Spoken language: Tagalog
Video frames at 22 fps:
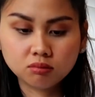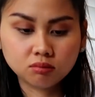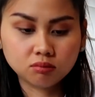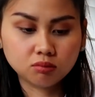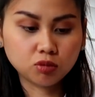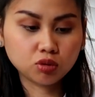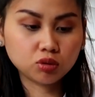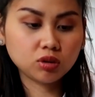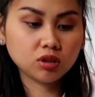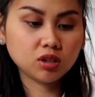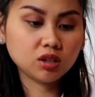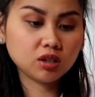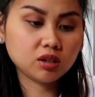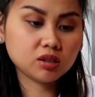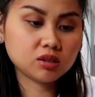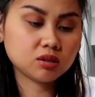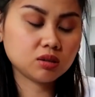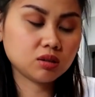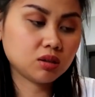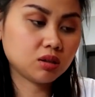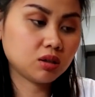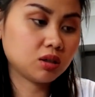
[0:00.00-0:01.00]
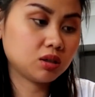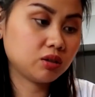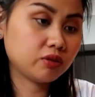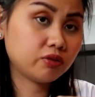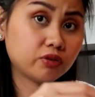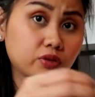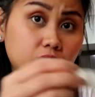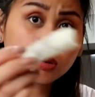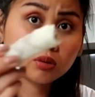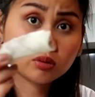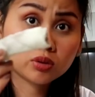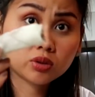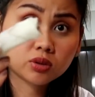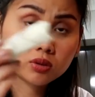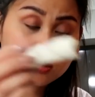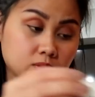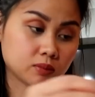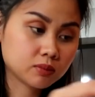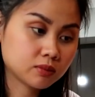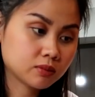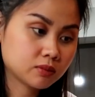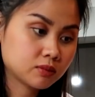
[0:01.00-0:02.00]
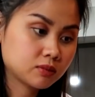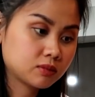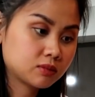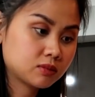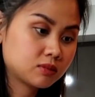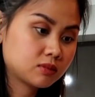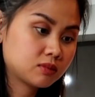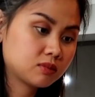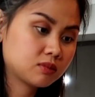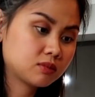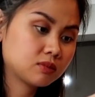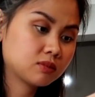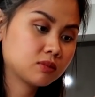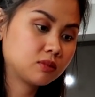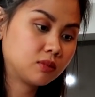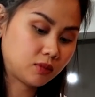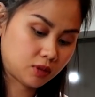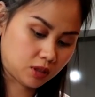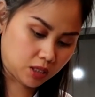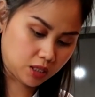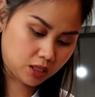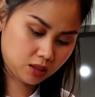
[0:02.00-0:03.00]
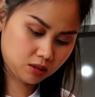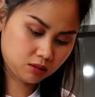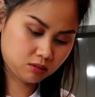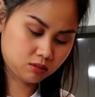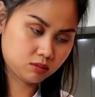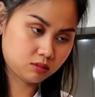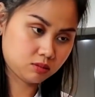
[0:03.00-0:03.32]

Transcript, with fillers: Ito na guys na defrost. Ano?